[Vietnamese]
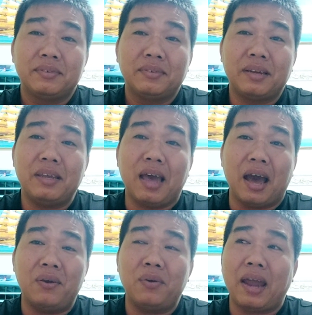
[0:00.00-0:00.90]
bây
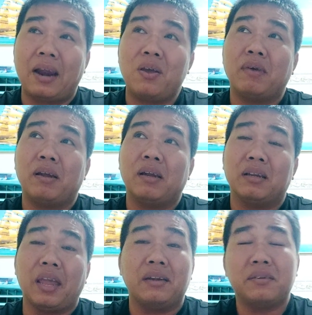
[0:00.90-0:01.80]
giờ nuôi gà đối với mình là
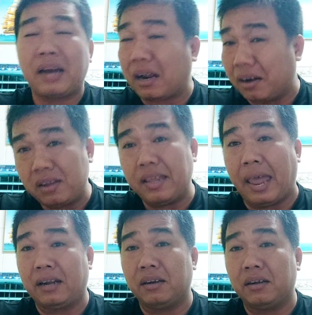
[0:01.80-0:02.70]
chuyện rất là đơn
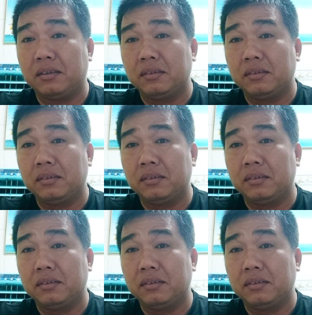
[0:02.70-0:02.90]
giản rồi